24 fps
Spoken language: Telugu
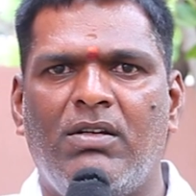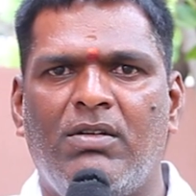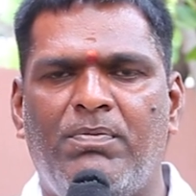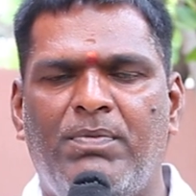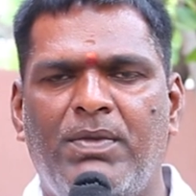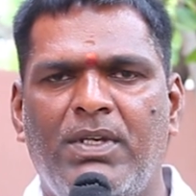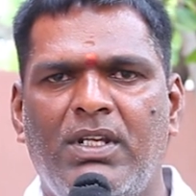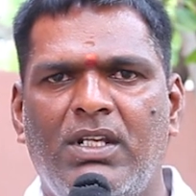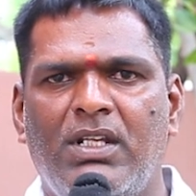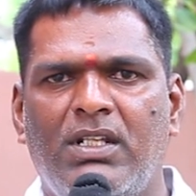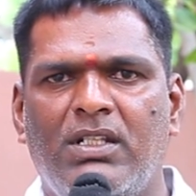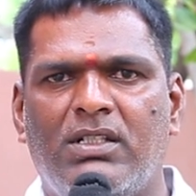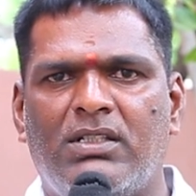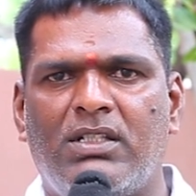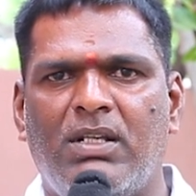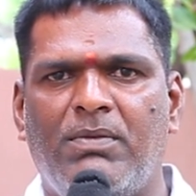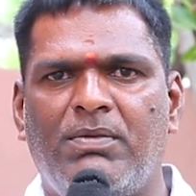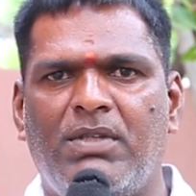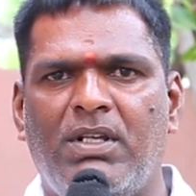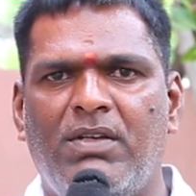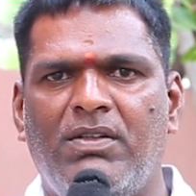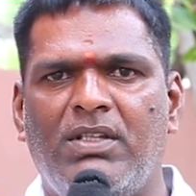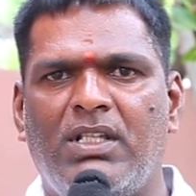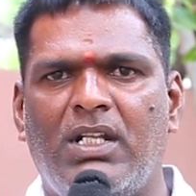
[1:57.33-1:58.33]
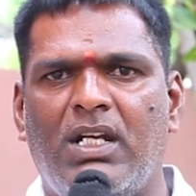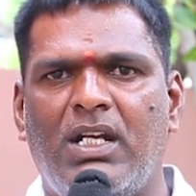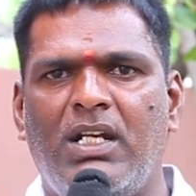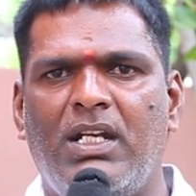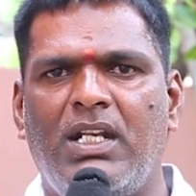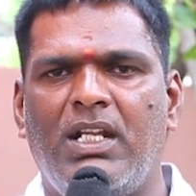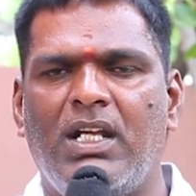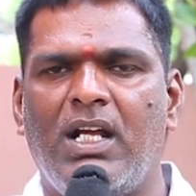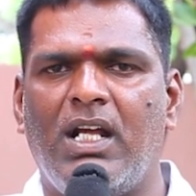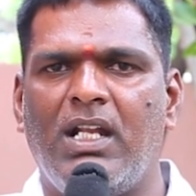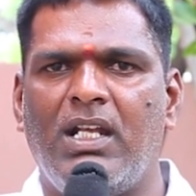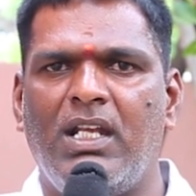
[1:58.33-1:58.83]
పి సబితా
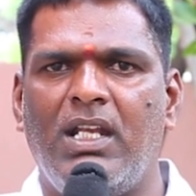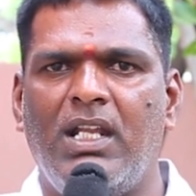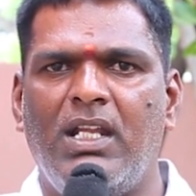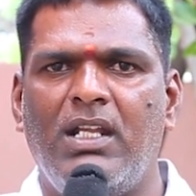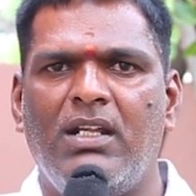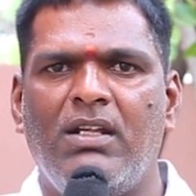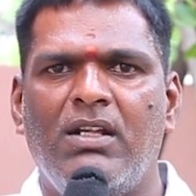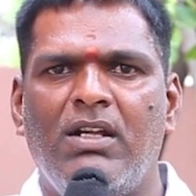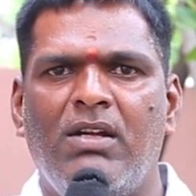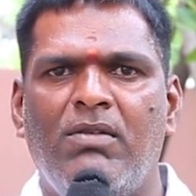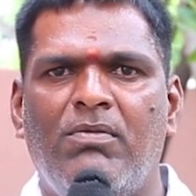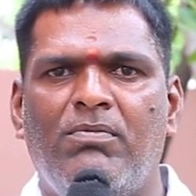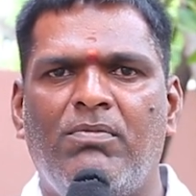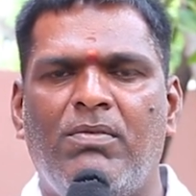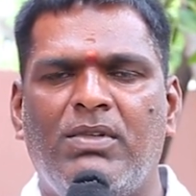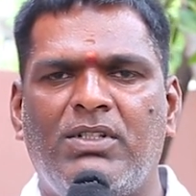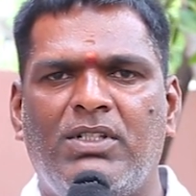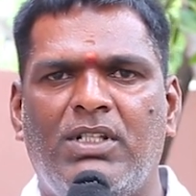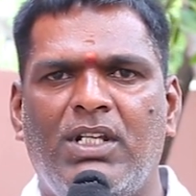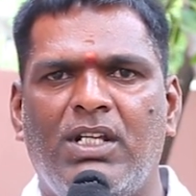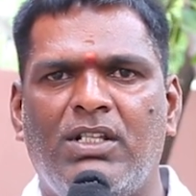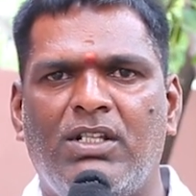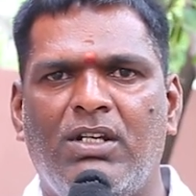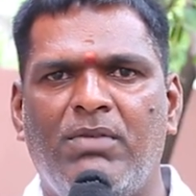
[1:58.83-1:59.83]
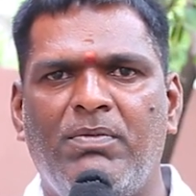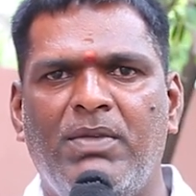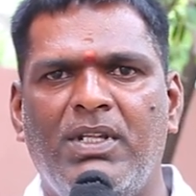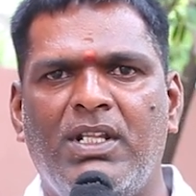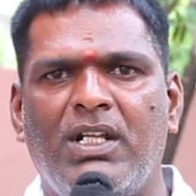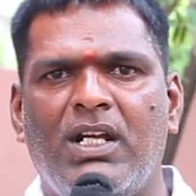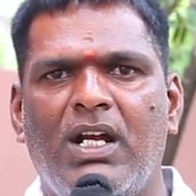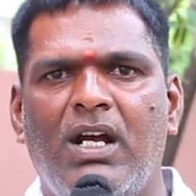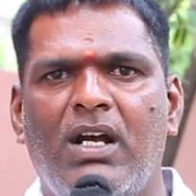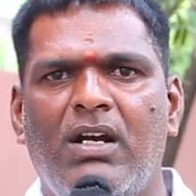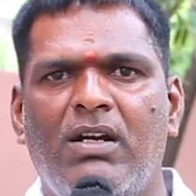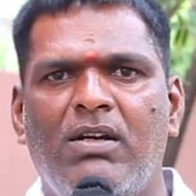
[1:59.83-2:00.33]
ఇంద్రారెడ్డి గారిని చేతుల
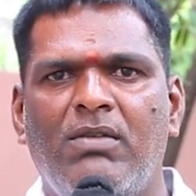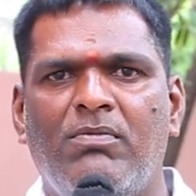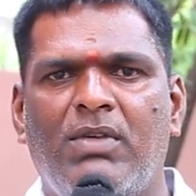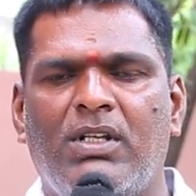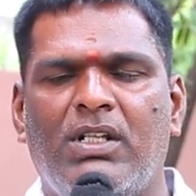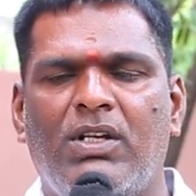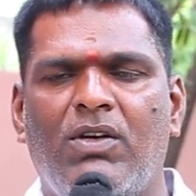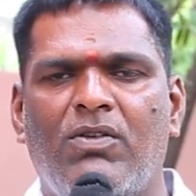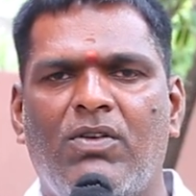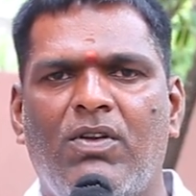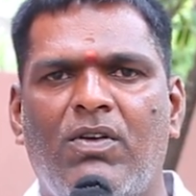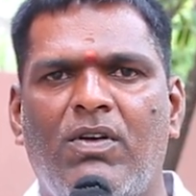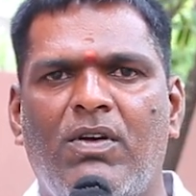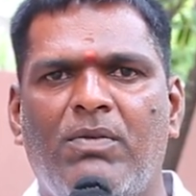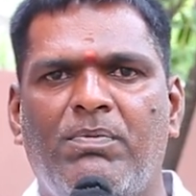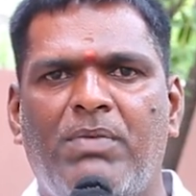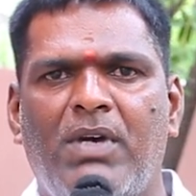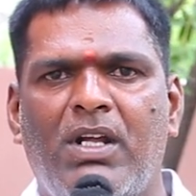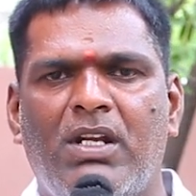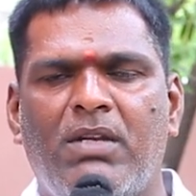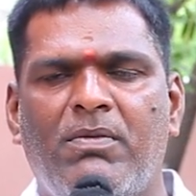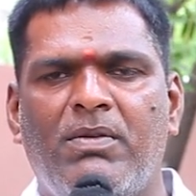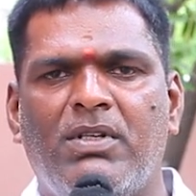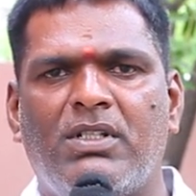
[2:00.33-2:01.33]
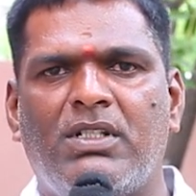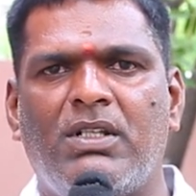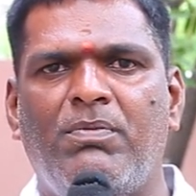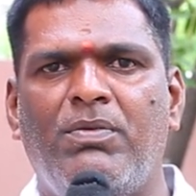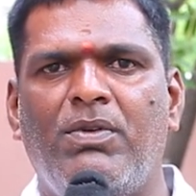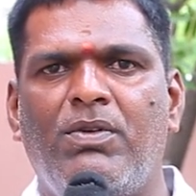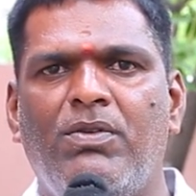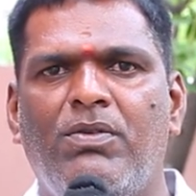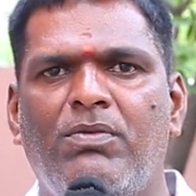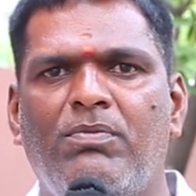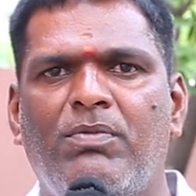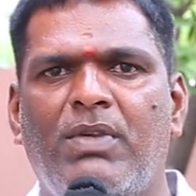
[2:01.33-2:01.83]
మీదుగా మరి గౌరవ పార్లమెంట్
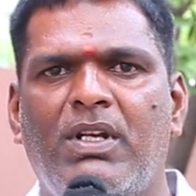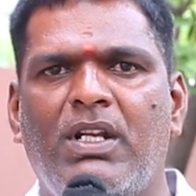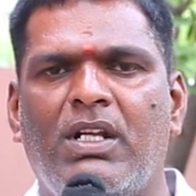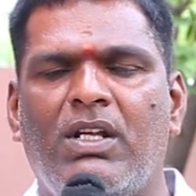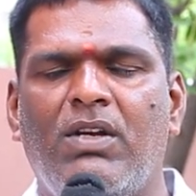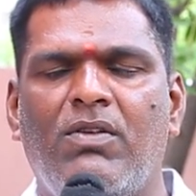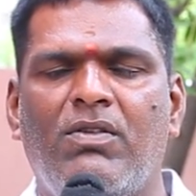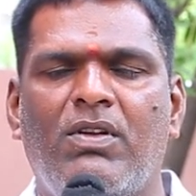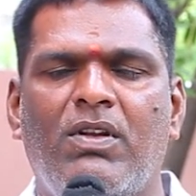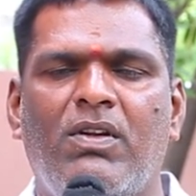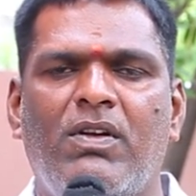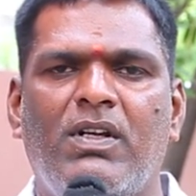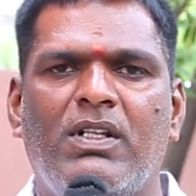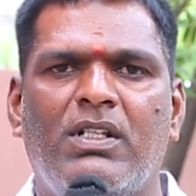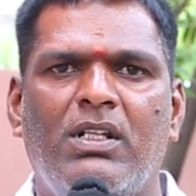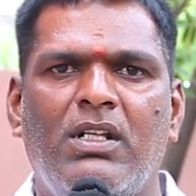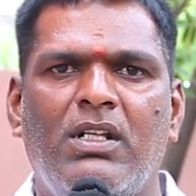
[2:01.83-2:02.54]
సభ్యులు మరి గౌరవ